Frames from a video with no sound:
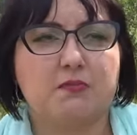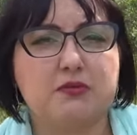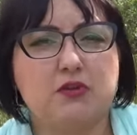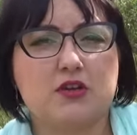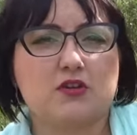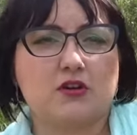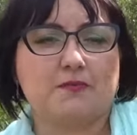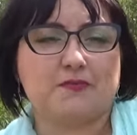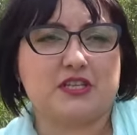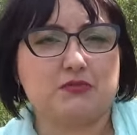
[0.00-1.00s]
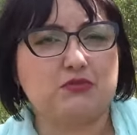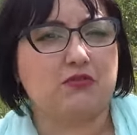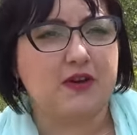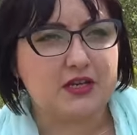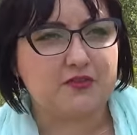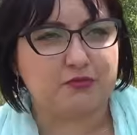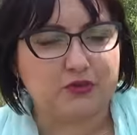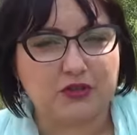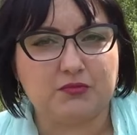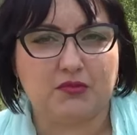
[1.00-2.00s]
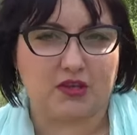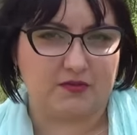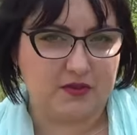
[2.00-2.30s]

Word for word: było jego zamiłowanie w młodym e,